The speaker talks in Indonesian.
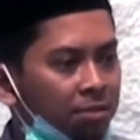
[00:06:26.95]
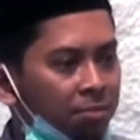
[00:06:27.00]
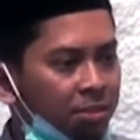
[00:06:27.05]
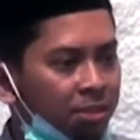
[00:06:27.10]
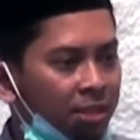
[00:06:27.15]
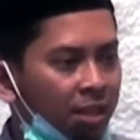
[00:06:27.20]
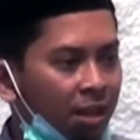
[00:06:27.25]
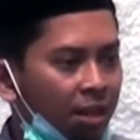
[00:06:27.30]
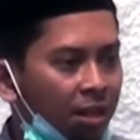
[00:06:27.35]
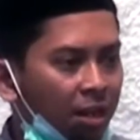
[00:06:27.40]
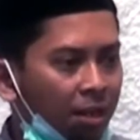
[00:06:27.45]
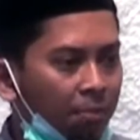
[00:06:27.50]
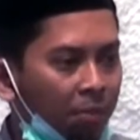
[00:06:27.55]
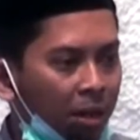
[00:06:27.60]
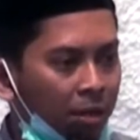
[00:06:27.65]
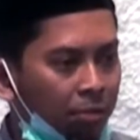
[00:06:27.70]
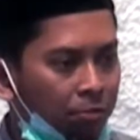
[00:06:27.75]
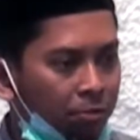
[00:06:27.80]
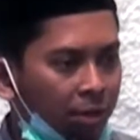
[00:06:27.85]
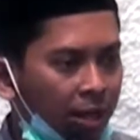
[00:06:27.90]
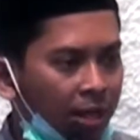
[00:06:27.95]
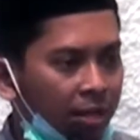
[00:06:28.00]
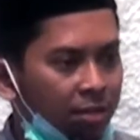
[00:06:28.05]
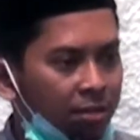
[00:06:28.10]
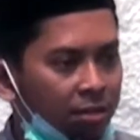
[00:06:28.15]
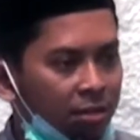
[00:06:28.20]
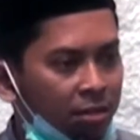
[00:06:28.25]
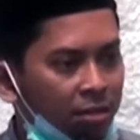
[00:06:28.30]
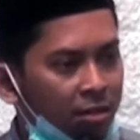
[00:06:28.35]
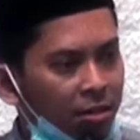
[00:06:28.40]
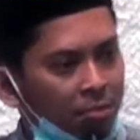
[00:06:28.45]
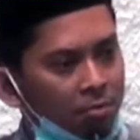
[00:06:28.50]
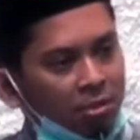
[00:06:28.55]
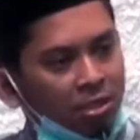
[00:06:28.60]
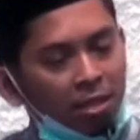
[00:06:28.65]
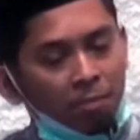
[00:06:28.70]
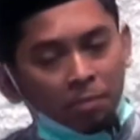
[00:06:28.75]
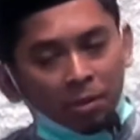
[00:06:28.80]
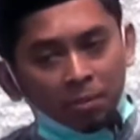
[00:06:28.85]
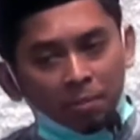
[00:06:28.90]
Sementara dalam Al-Qur'an
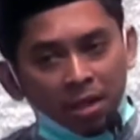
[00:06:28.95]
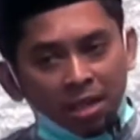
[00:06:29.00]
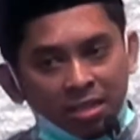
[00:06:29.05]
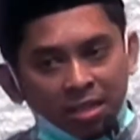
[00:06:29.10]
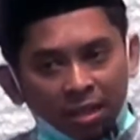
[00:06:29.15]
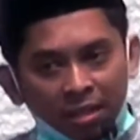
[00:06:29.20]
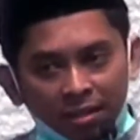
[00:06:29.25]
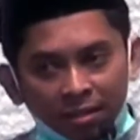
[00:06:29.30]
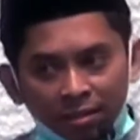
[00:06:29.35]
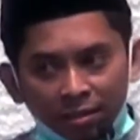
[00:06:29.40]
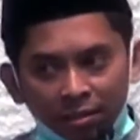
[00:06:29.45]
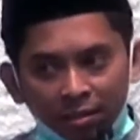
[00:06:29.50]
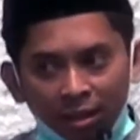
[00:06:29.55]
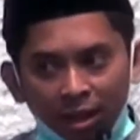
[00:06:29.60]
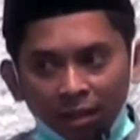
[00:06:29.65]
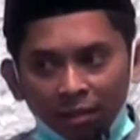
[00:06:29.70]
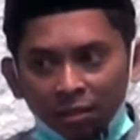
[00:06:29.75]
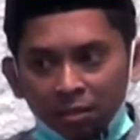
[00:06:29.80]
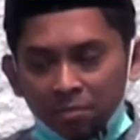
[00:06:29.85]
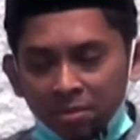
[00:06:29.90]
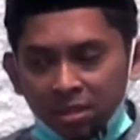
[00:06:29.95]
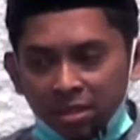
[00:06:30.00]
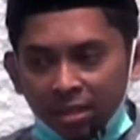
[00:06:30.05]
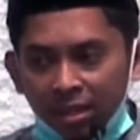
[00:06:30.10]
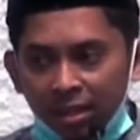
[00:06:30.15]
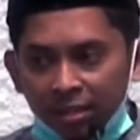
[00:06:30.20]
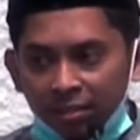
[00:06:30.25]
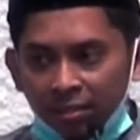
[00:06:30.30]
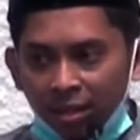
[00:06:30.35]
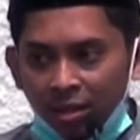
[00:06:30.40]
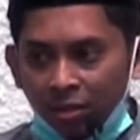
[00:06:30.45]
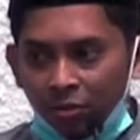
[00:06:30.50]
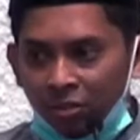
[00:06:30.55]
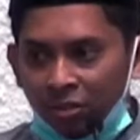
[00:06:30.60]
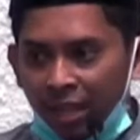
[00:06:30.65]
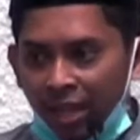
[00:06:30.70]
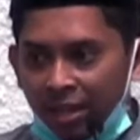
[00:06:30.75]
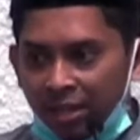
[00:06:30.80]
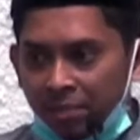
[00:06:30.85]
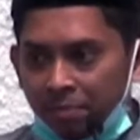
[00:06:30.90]
betapa banyak Allah menjelaskan
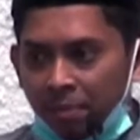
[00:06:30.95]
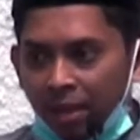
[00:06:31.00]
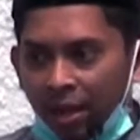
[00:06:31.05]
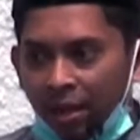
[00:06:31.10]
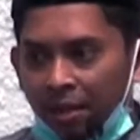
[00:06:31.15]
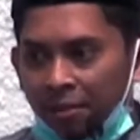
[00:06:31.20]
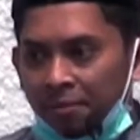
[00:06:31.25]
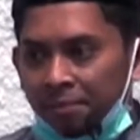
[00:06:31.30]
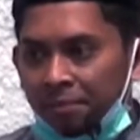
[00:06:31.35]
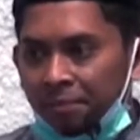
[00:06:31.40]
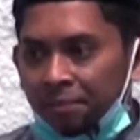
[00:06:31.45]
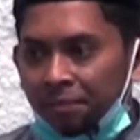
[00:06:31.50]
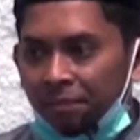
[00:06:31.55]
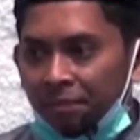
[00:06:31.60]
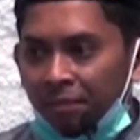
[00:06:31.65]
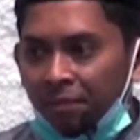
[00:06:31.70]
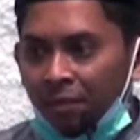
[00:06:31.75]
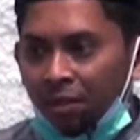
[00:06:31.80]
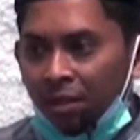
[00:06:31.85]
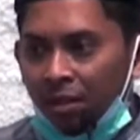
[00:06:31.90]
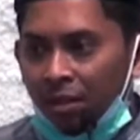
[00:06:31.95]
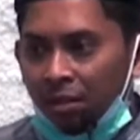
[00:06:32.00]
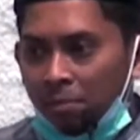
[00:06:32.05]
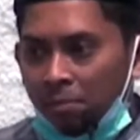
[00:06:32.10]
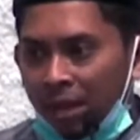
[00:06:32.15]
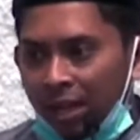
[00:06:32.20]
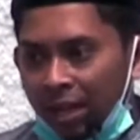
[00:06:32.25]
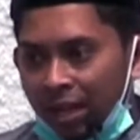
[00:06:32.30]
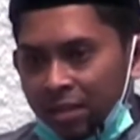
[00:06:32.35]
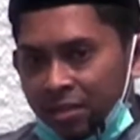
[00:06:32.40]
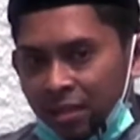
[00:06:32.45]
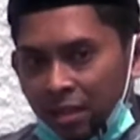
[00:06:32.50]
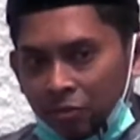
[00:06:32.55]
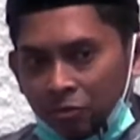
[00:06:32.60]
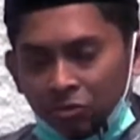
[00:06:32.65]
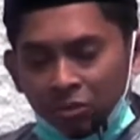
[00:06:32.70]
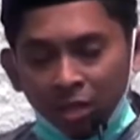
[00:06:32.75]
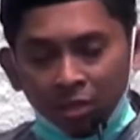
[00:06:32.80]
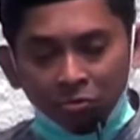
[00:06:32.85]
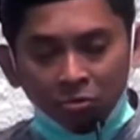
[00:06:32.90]
dosa riba. Bahkan
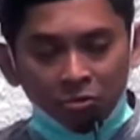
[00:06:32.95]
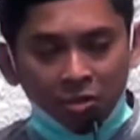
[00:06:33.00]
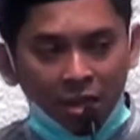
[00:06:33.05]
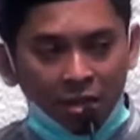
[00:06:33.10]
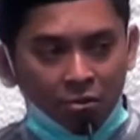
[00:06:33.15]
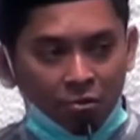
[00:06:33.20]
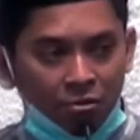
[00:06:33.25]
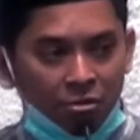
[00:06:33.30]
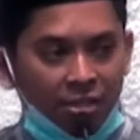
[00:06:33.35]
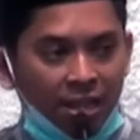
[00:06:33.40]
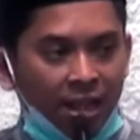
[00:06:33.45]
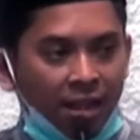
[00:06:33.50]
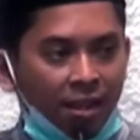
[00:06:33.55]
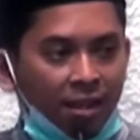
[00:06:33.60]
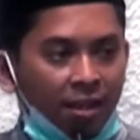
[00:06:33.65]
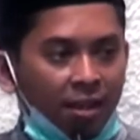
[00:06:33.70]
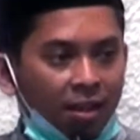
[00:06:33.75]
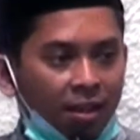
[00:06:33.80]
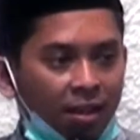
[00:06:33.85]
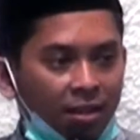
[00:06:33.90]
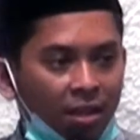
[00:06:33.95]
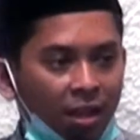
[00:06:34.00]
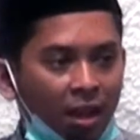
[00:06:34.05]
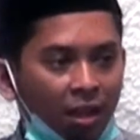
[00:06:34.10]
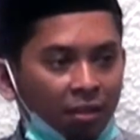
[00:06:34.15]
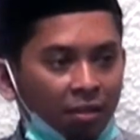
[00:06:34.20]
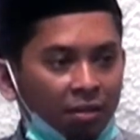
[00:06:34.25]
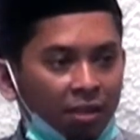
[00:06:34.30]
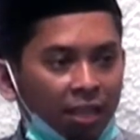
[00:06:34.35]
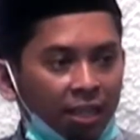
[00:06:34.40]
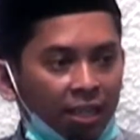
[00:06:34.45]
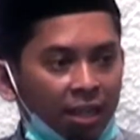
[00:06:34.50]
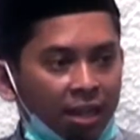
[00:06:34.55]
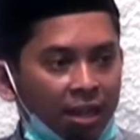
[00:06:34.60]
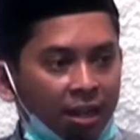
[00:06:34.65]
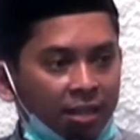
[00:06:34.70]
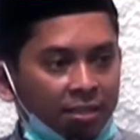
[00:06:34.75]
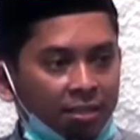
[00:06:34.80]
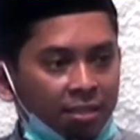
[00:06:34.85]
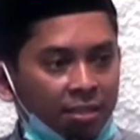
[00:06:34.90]
satu-satunya dosa yang Allah
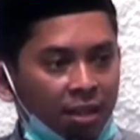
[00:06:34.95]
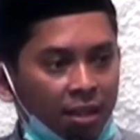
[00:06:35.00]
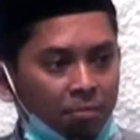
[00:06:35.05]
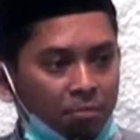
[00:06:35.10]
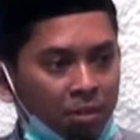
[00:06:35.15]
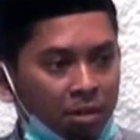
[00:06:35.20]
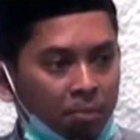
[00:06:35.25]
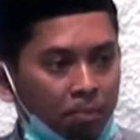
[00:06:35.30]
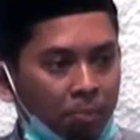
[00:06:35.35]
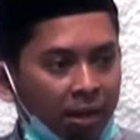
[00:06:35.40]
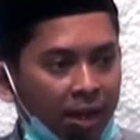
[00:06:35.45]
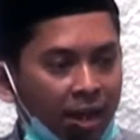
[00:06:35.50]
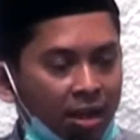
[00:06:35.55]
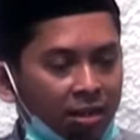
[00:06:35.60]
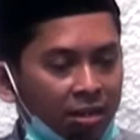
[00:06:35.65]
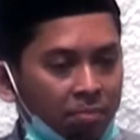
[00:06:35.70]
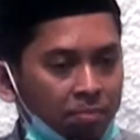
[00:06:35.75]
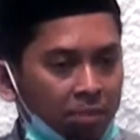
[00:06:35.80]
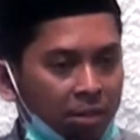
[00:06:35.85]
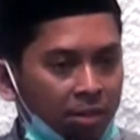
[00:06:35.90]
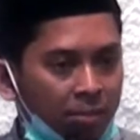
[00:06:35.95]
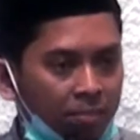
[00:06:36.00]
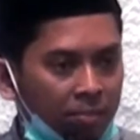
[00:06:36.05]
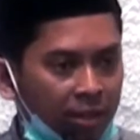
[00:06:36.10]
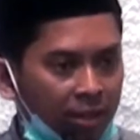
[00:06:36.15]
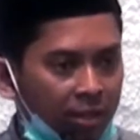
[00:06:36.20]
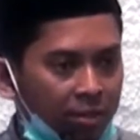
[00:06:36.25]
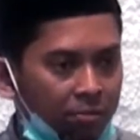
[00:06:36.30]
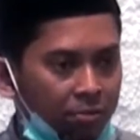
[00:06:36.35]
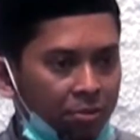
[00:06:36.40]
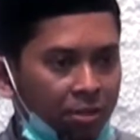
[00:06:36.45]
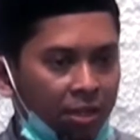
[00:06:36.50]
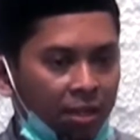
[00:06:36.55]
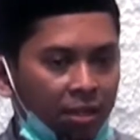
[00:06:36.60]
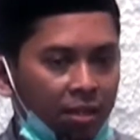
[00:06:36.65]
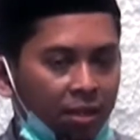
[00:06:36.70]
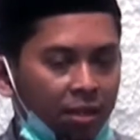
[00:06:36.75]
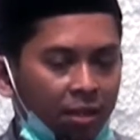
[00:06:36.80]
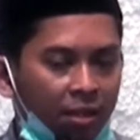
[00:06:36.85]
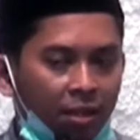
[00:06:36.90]
deklarasikan berperang kepada
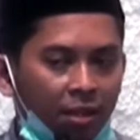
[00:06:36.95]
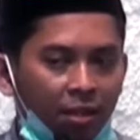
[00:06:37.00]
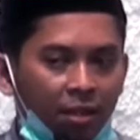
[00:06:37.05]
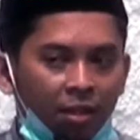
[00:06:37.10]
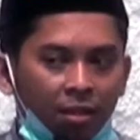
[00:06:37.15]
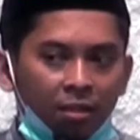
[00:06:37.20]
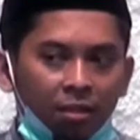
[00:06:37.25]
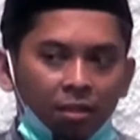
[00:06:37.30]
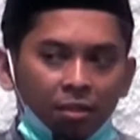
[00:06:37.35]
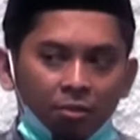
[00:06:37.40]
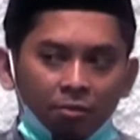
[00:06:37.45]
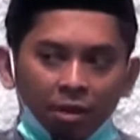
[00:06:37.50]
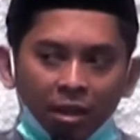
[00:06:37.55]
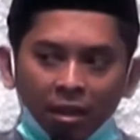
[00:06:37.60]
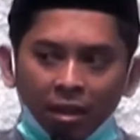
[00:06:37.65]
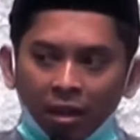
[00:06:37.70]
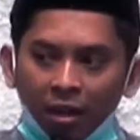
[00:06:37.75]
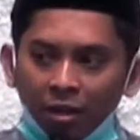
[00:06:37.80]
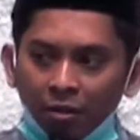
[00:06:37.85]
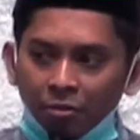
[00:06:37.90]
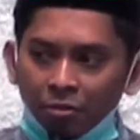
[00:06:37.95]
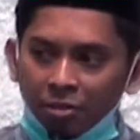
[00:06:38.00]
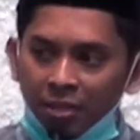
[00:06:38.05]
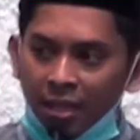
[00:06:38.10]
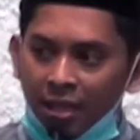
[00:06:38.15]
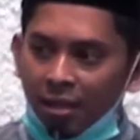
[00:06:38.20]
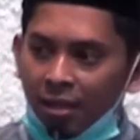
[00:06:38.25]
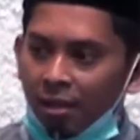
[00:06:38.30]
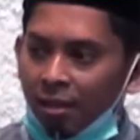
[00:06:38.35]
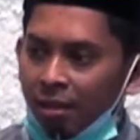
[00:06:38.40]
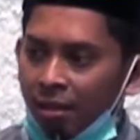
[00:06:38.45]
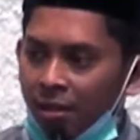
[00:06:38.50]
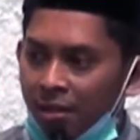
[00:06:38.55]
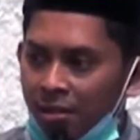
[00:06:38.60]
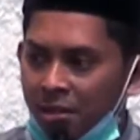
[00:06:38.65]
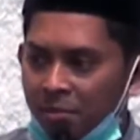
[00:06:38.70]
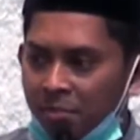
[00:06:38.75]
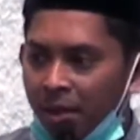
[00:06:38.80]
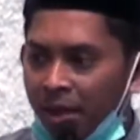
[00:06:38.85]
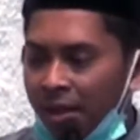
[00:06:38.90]
pelakunya itu adalah dosa
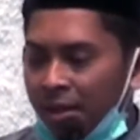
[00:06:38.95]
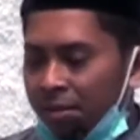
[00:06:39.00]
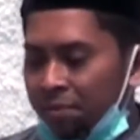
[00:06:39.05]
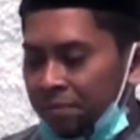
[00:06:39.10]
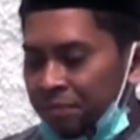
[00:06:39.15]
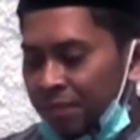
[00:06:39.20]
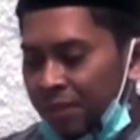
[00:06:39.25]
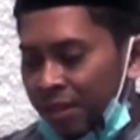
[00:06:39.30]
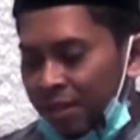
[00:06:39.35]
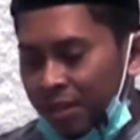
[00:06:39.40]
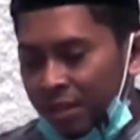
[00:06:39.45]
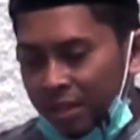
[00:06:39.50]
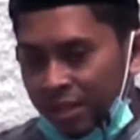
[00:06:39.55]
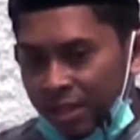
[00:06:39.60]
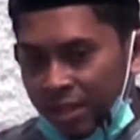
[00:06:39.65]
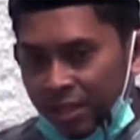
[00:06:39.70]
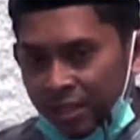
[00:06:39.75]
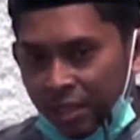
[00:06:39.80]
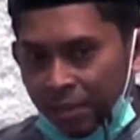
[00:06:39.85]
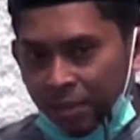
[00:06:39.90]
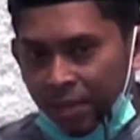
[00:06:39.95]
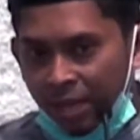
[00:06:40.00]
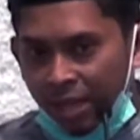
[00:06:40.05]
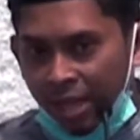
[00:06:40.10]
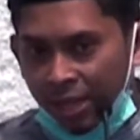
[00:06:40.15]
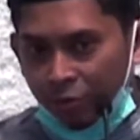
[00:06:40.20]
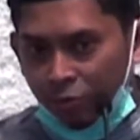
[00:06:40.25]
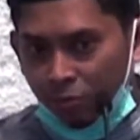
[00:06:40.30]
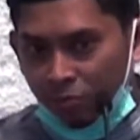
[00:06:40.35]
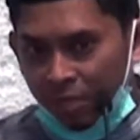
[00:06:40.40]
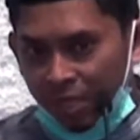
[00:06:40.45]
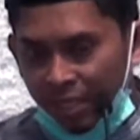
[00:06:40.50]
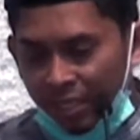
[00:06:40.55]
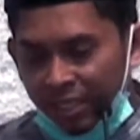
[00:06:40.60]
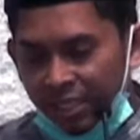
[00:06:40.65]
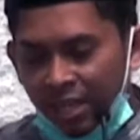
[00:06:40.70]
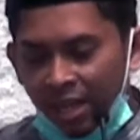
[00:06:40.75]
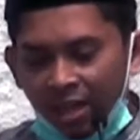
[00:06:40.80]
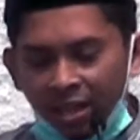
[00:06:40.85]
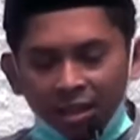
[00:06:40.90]
riba. Idza tabayatum bil
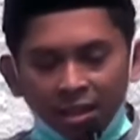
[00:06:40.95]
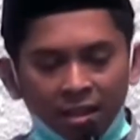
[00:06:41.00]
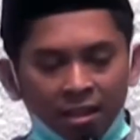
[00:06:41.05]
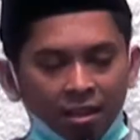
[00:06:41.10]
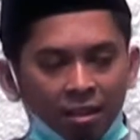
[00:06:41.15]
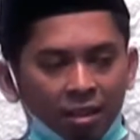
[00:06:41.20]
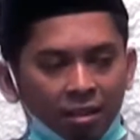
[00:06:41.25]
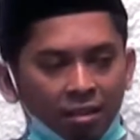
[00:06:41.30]
inah